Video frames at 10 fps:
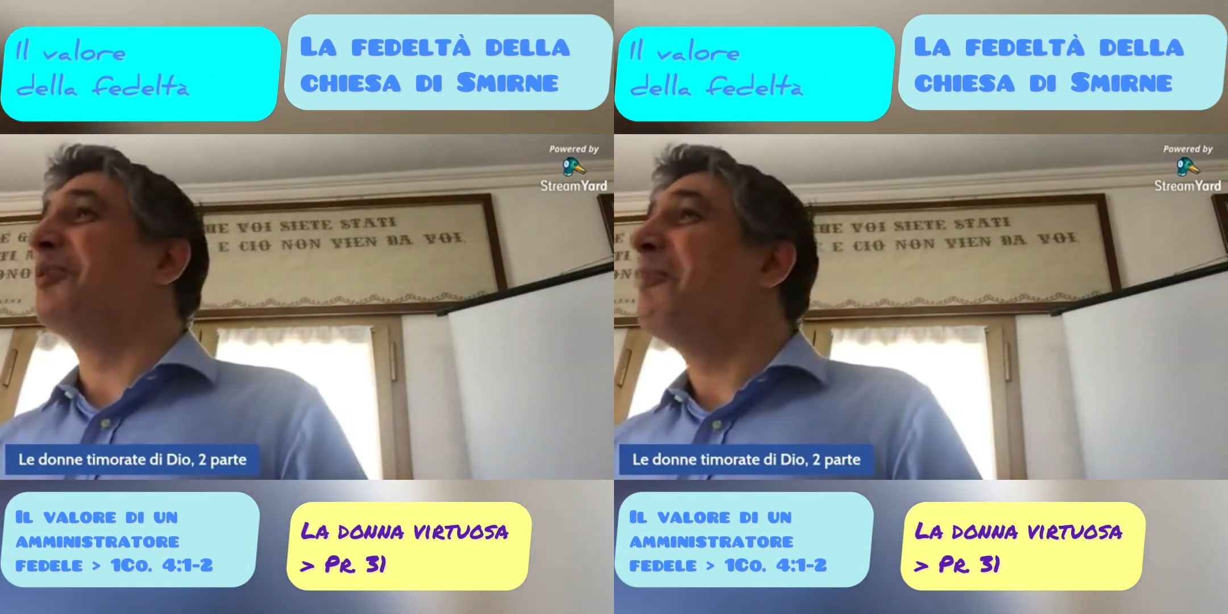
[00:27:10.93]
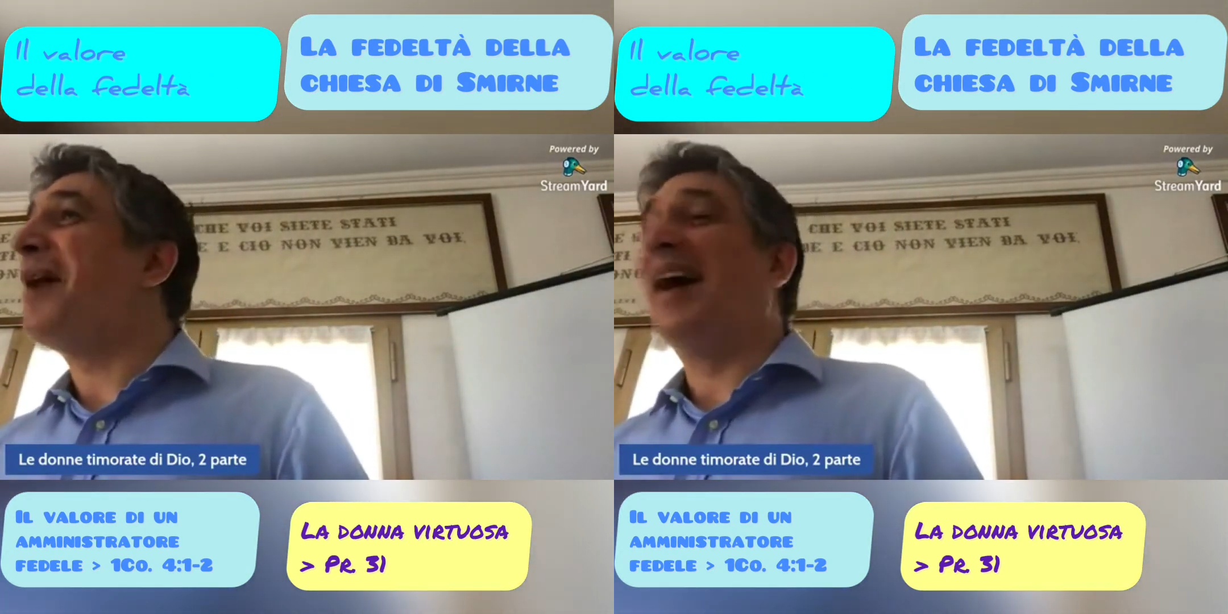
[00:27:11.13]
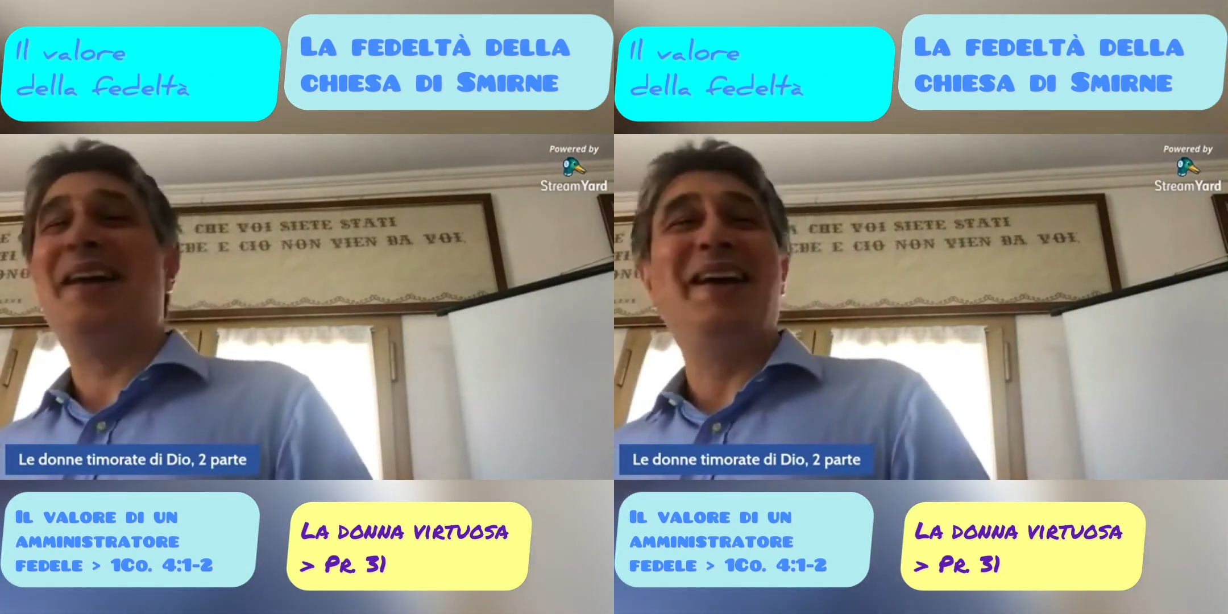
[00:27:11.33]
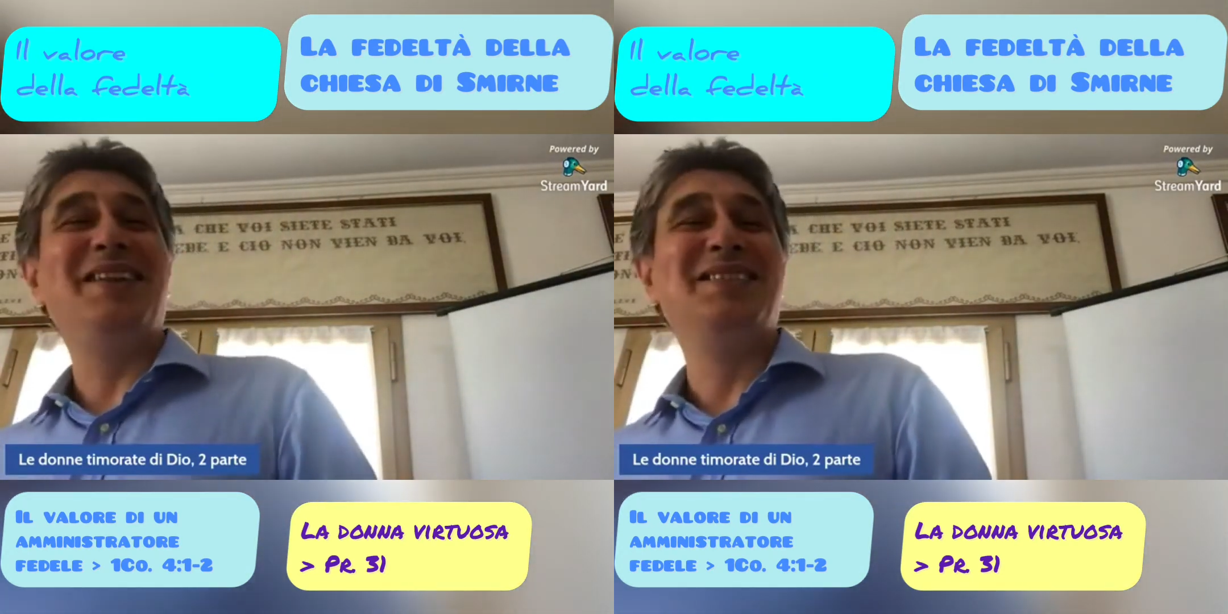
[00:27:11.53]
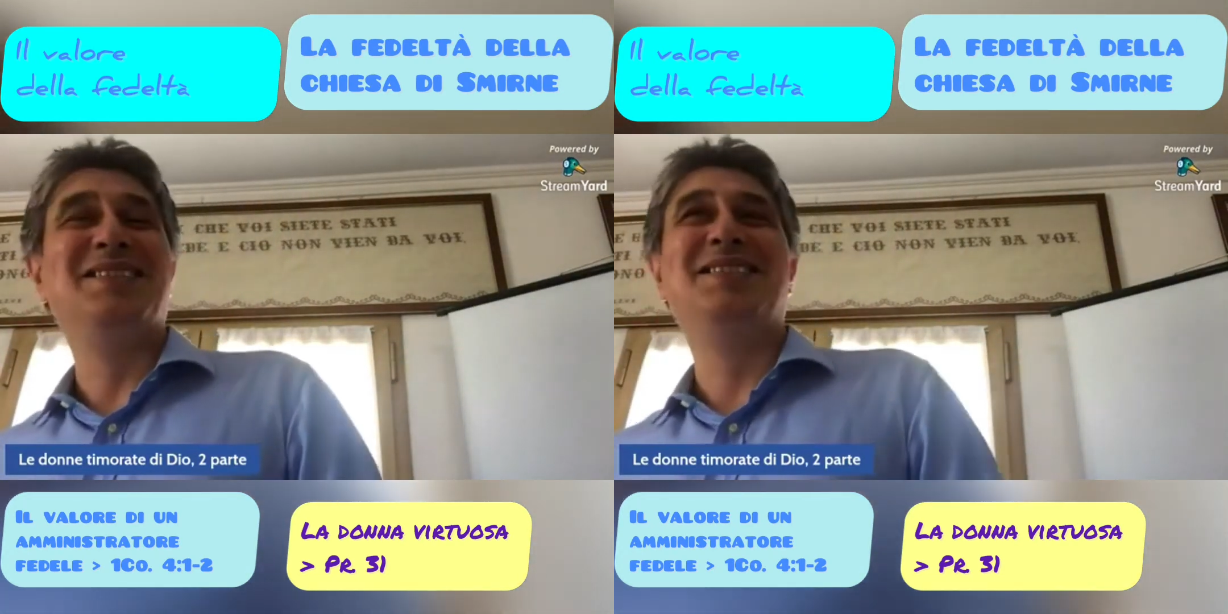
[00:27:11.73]
non
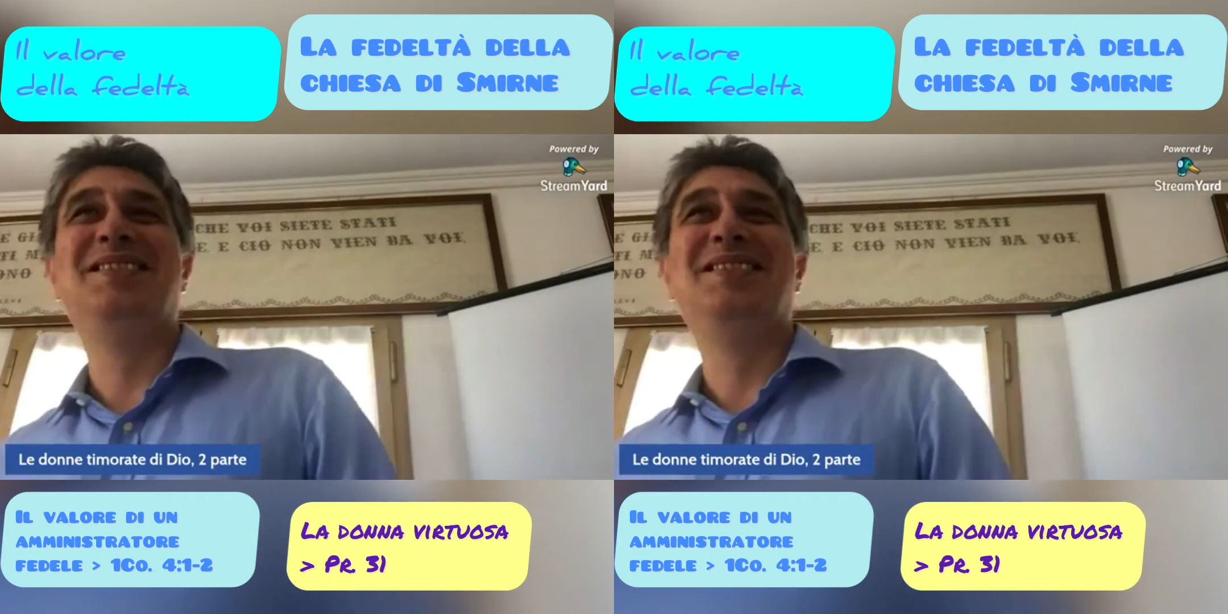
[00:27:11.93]
male